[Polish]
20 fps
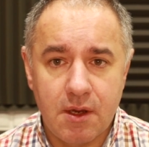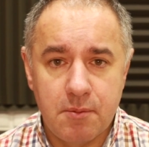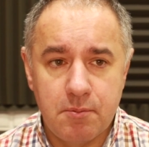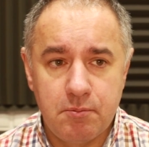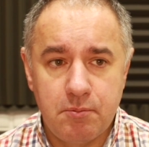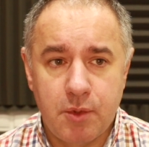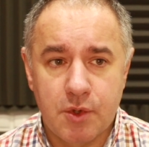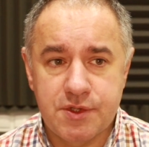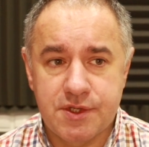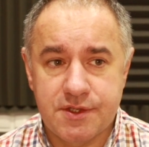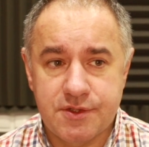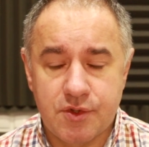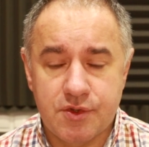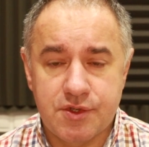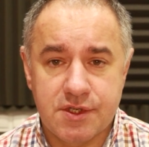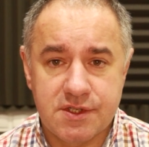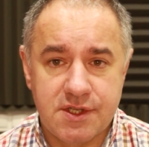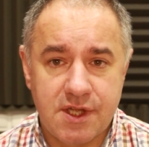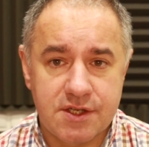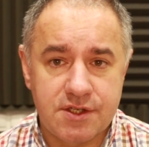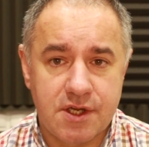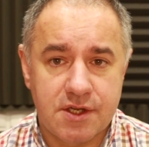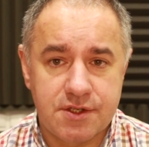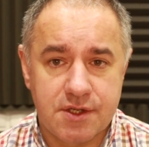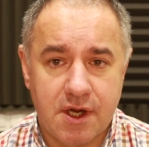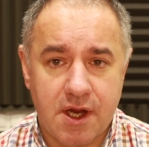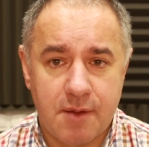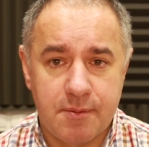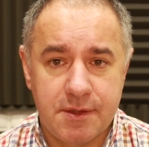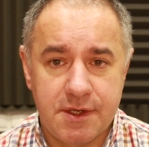bo często się zdarza,
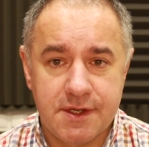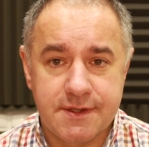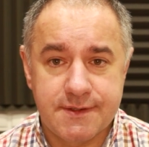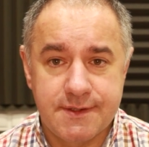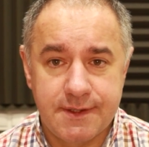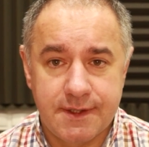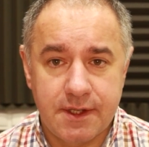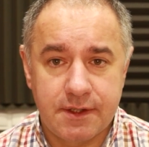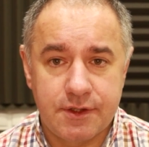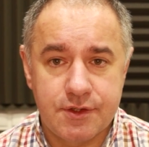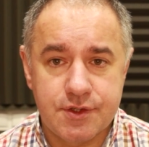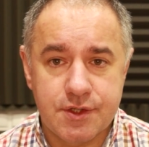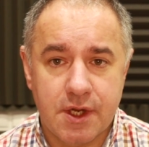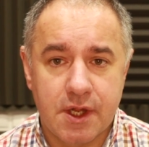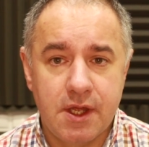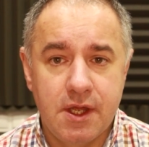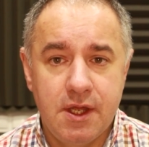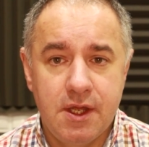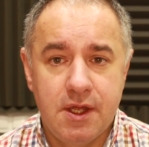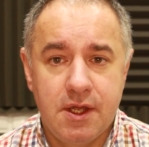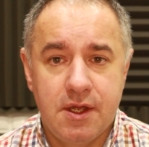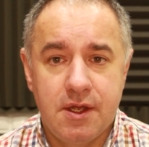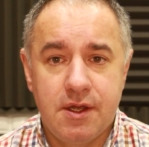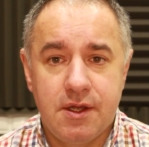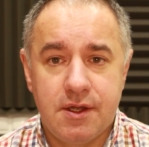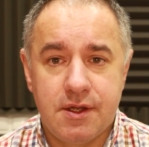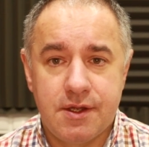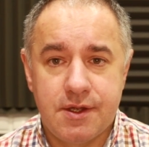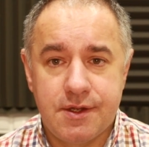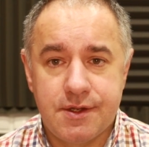że kamienie syntetyczne
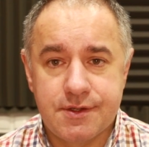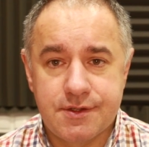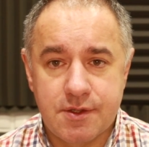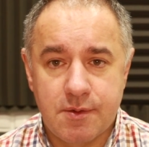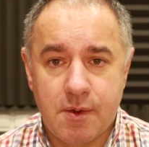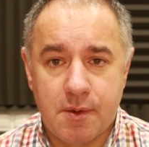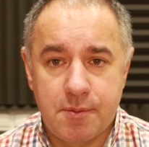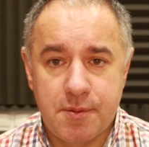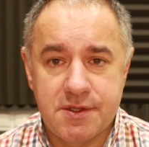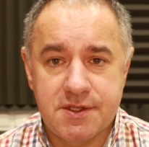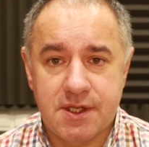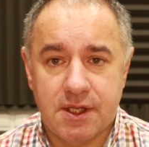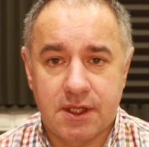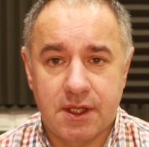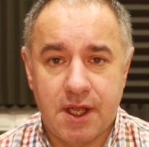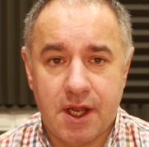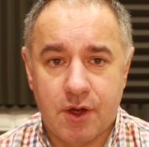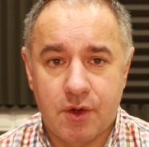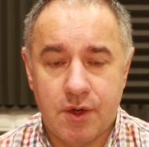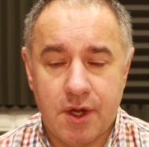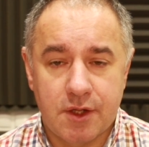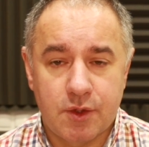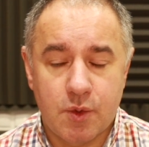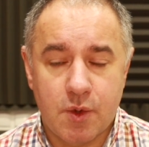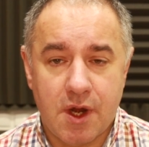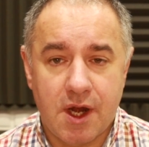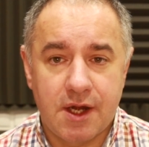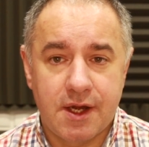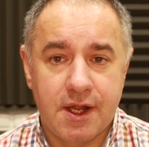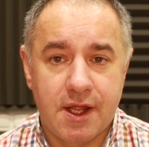są opisane jako
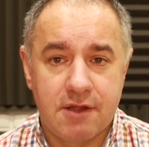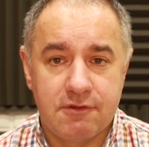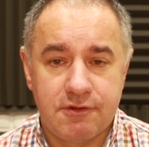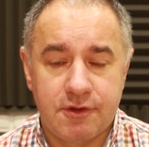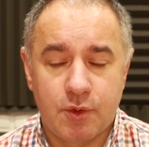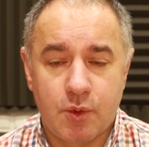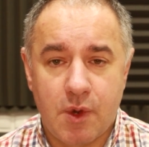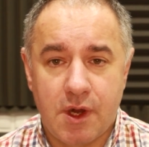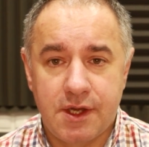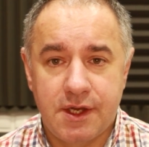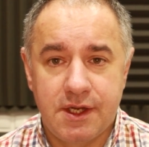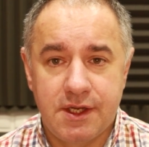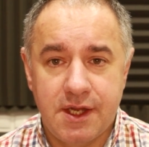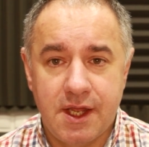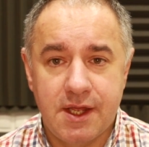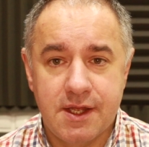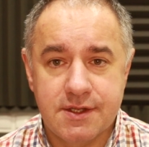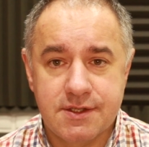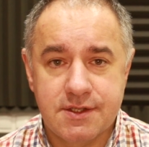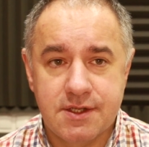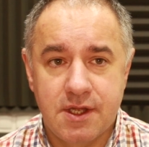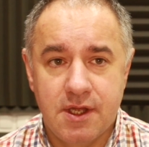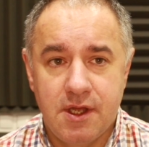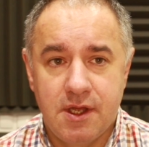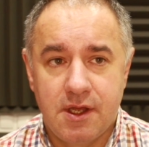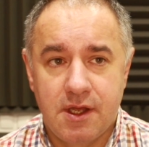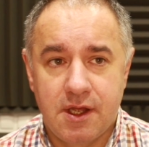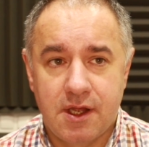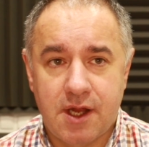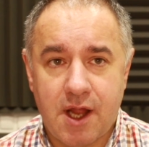naturalne, ewentualnie nie jest
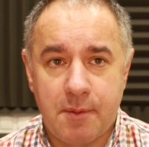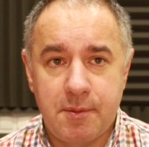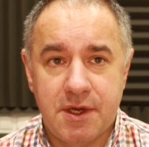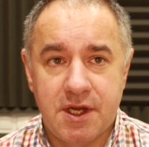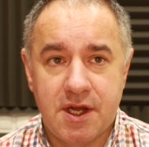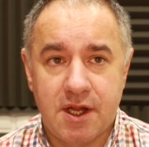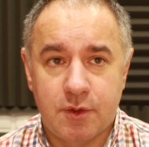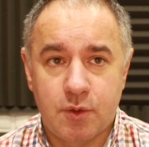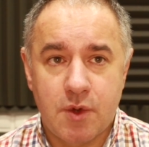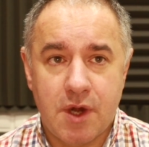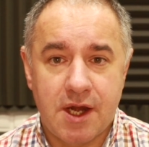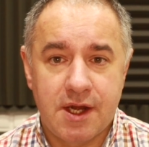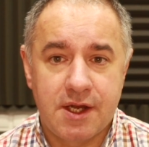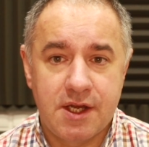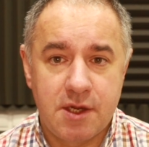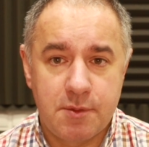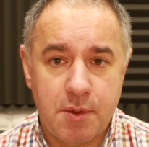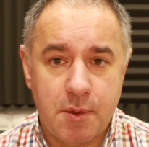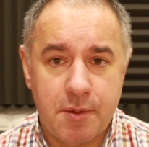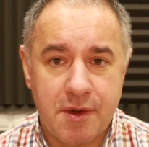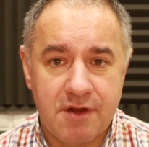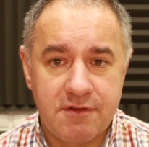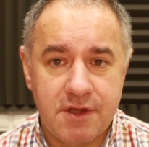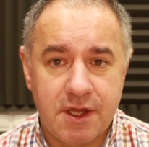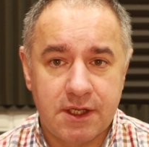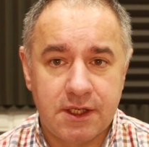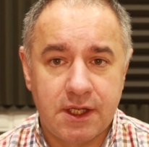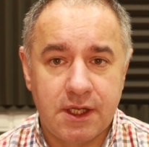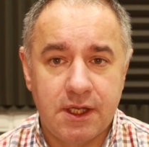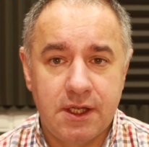kamienie naturalne
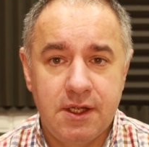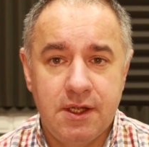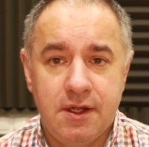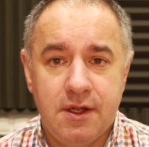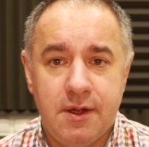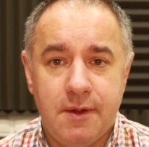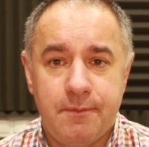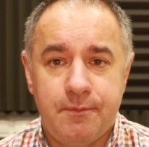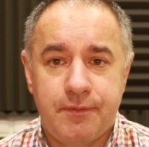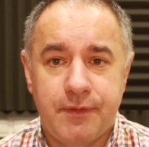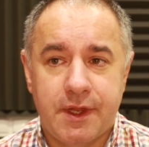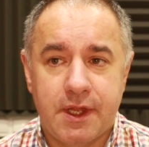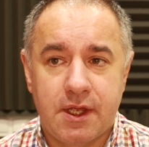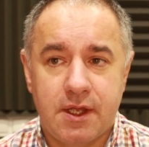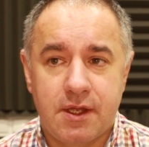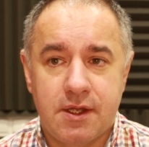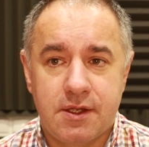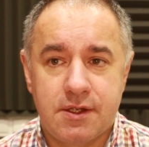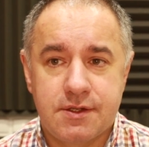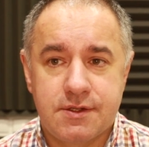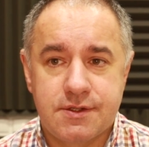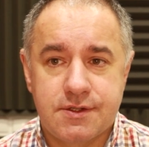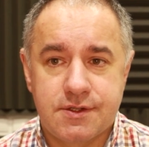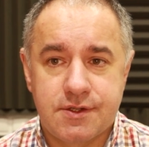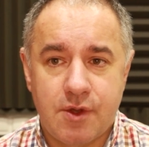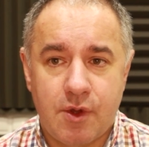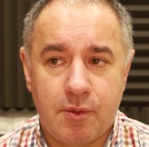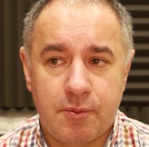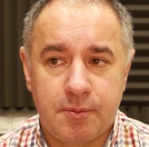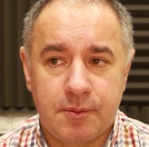niepoprawiane, E,
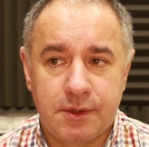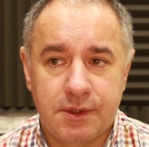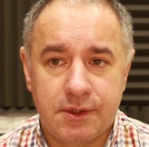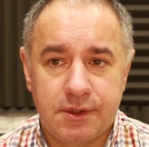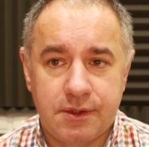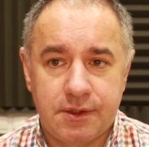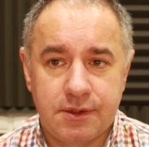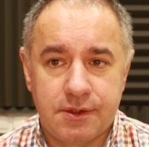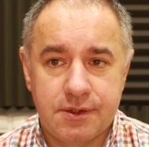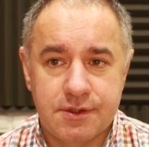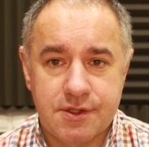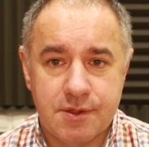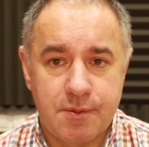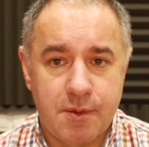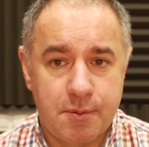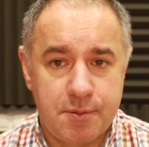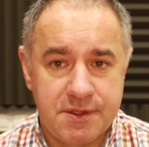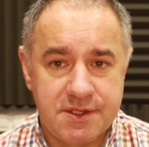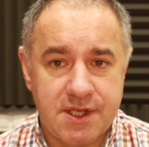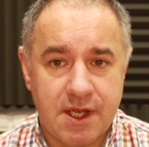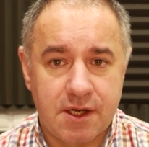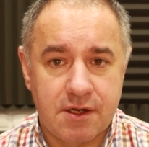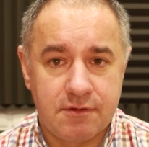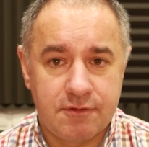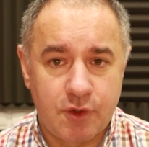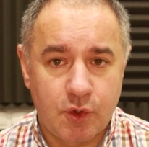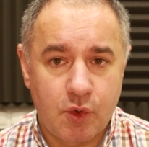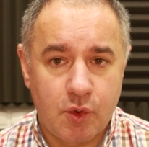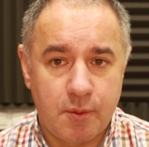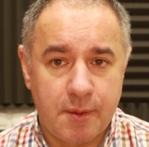są, e, są
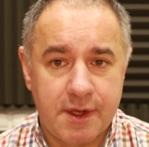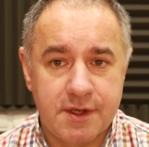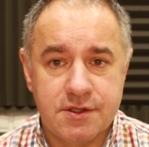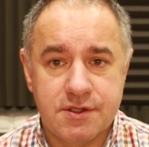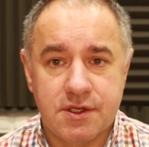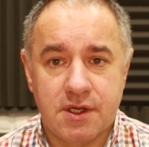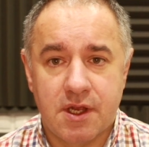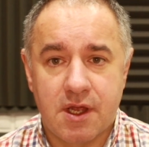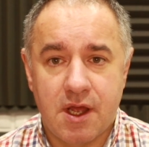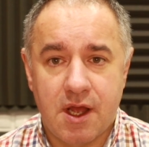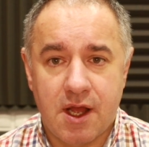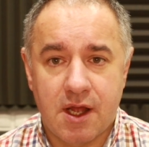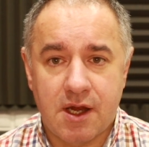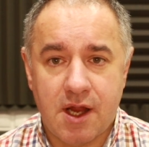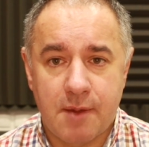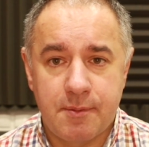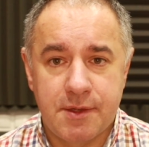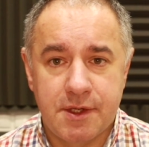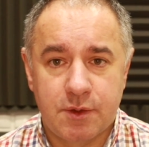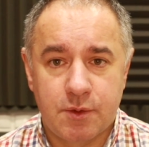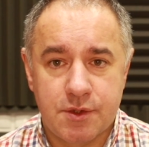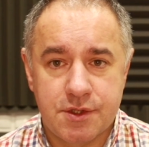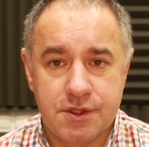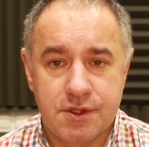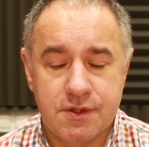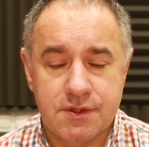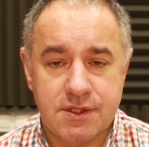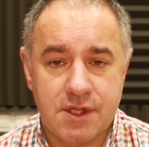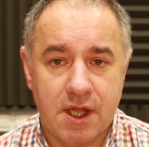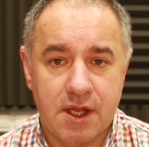opisane w dokumencie, a kamień, który
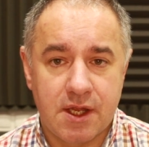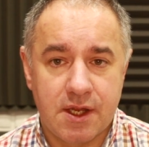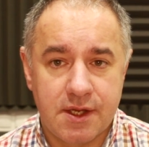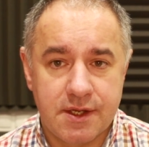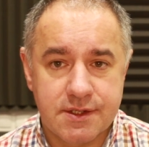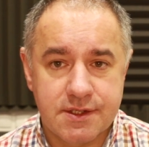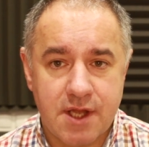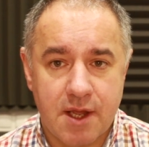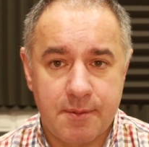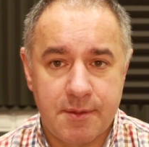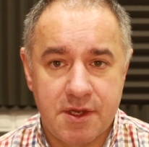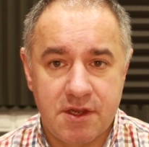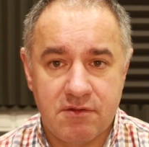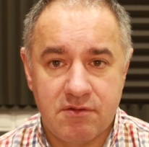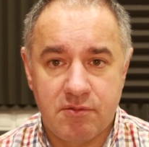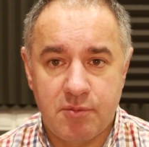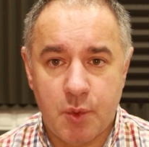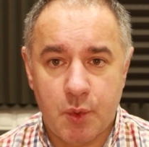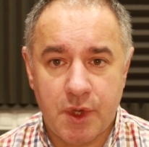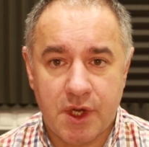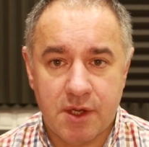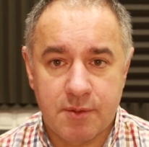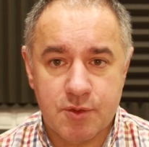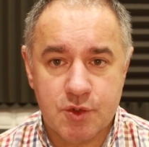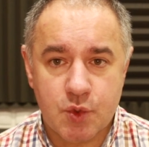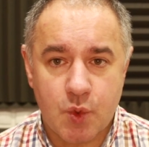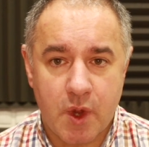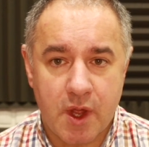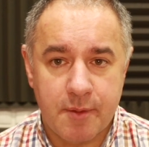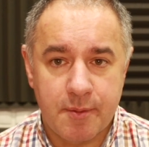się dostaje, jest kamieniem
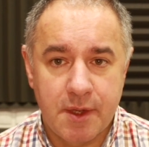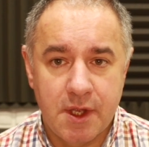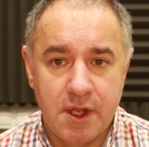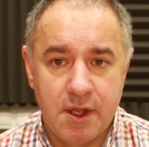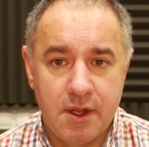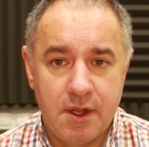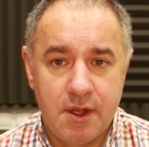wypełnionym szkłem